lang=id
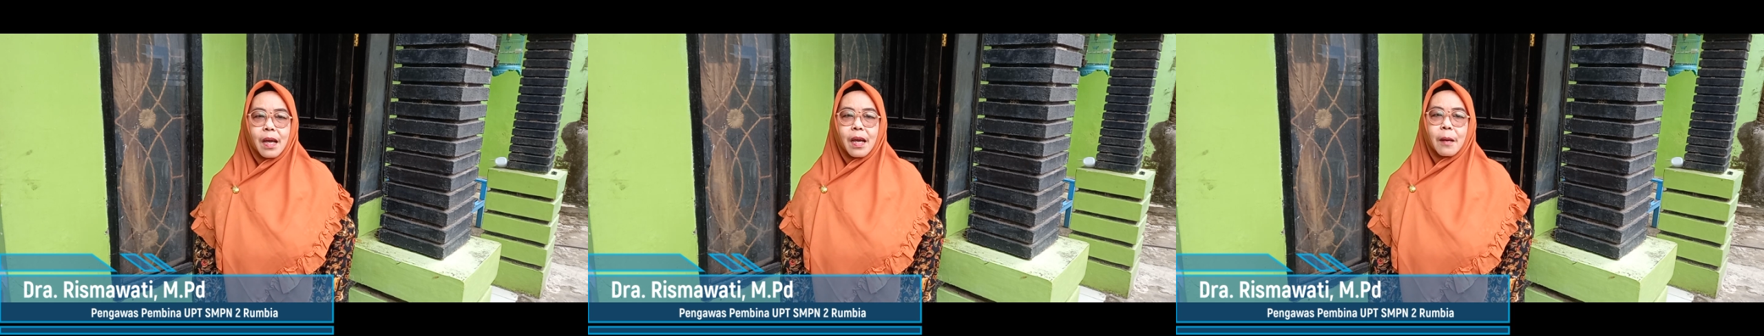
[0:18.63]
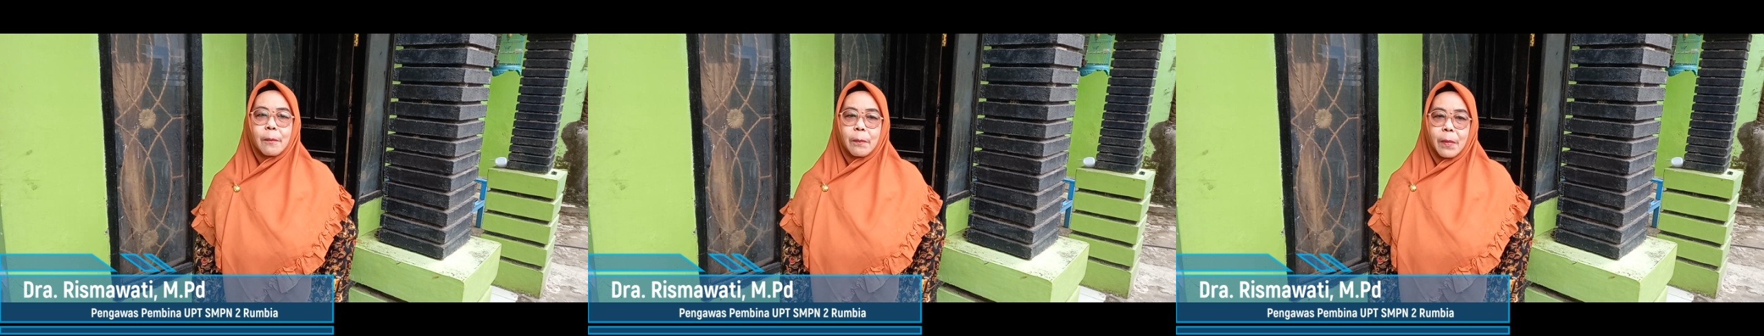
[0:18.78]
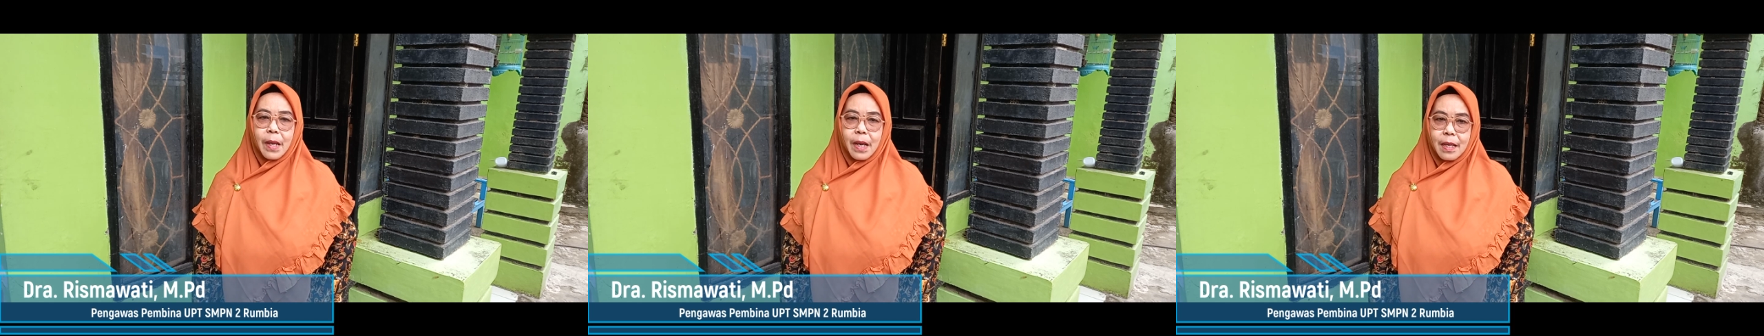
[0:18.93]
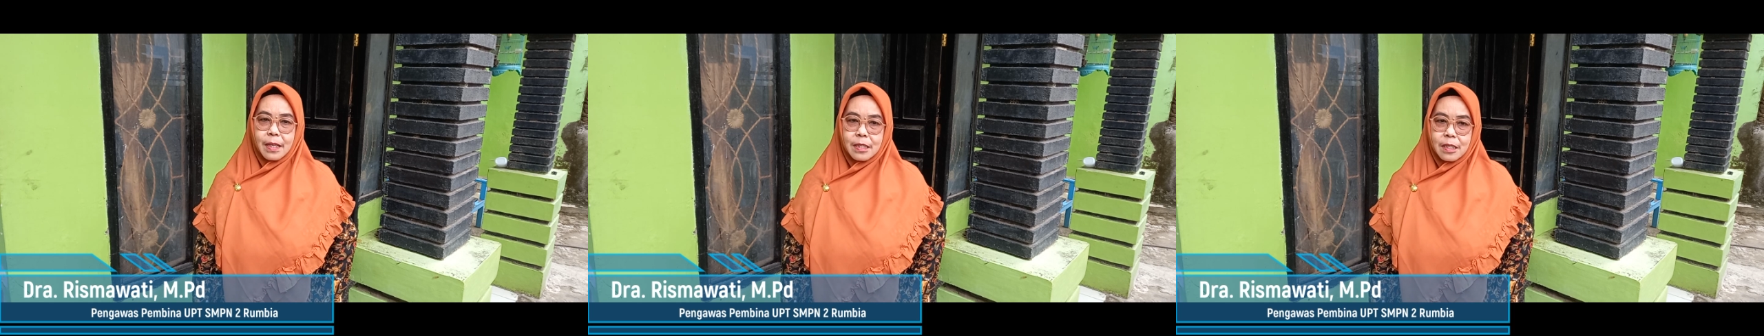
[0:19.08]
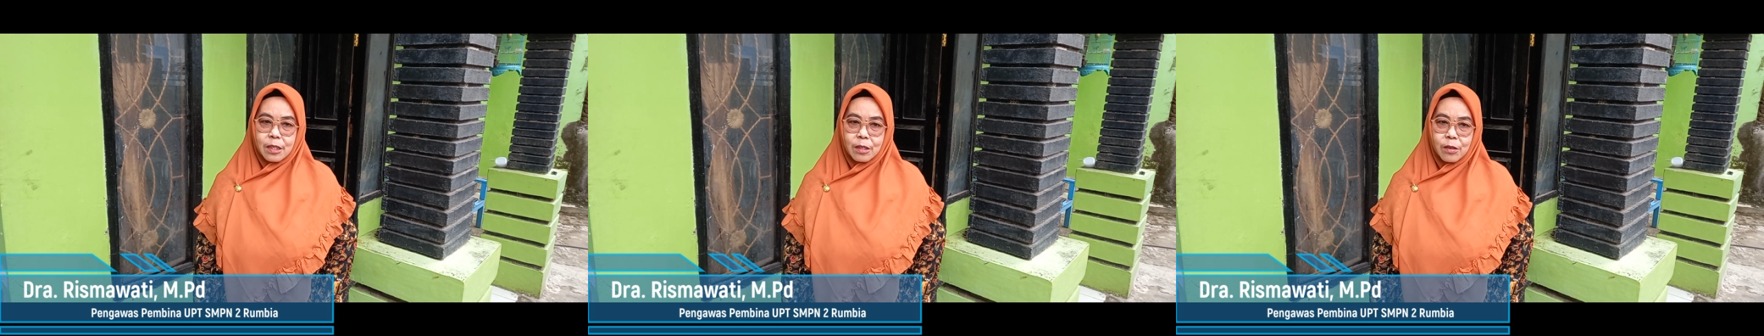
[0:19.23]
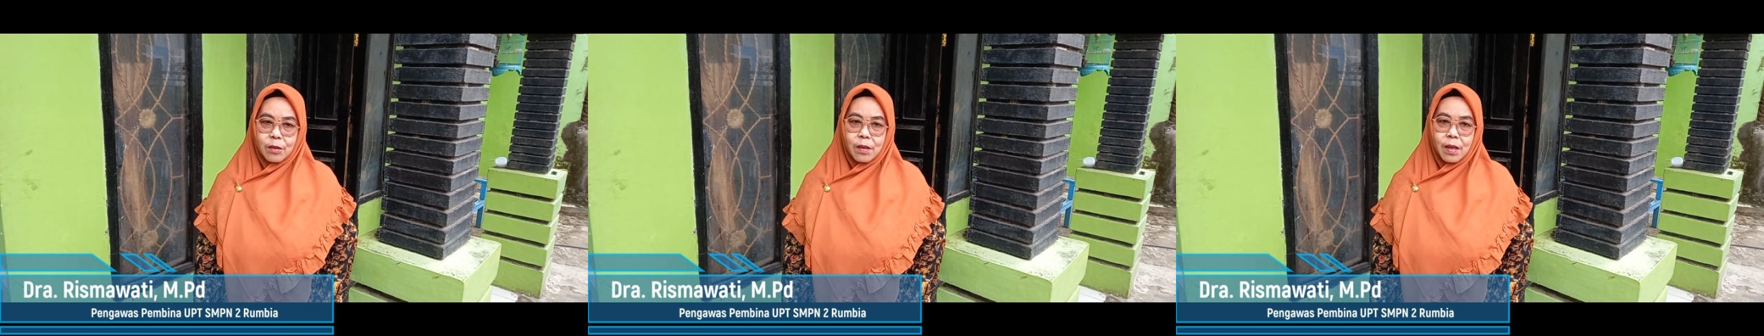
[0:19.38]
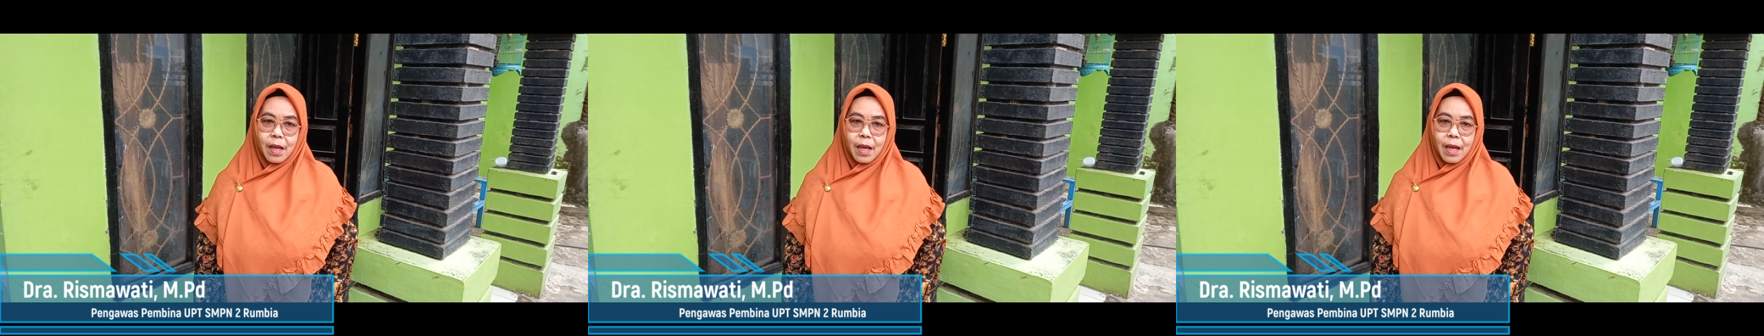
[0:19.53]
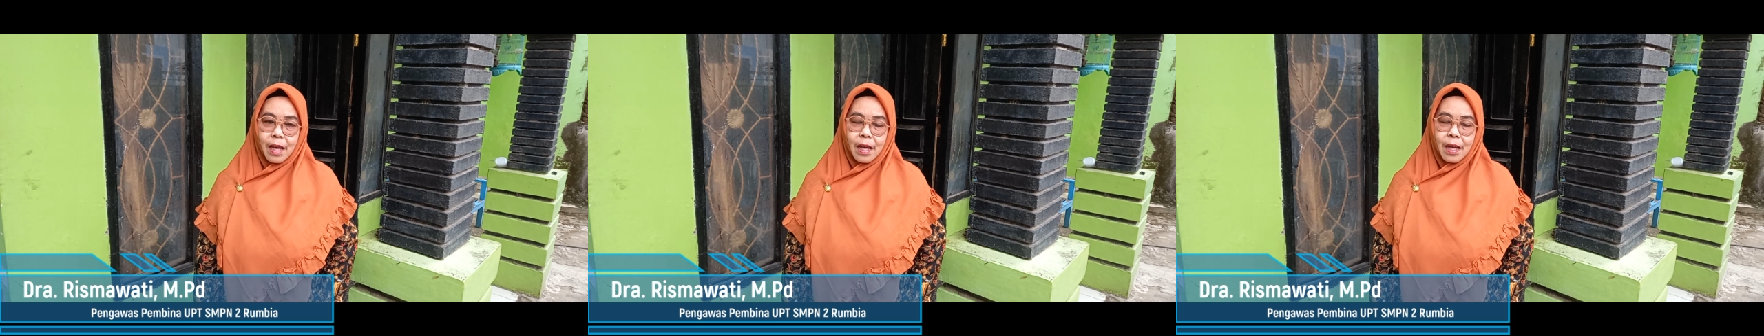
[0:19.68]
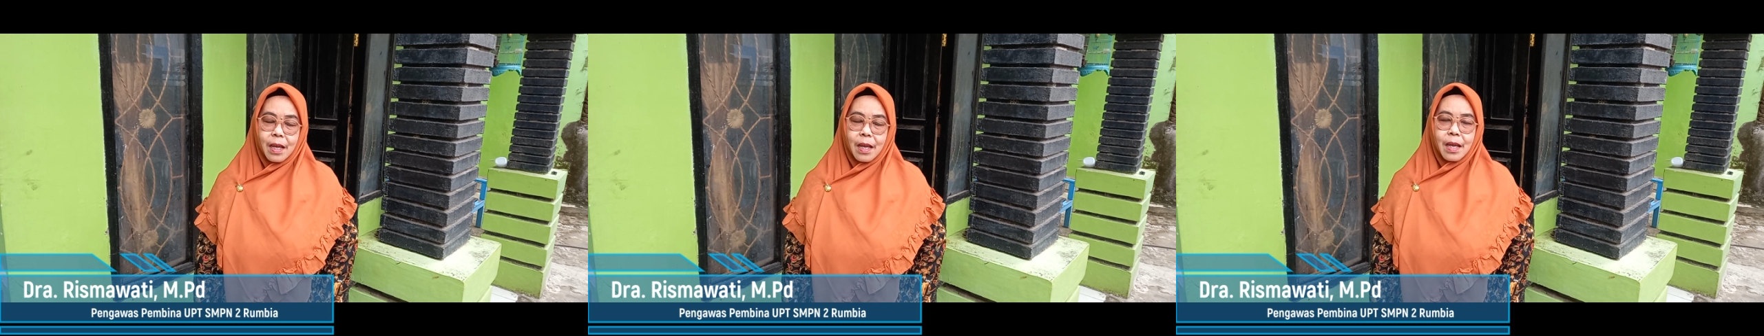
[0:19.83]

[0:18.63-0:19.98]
kepala sekolah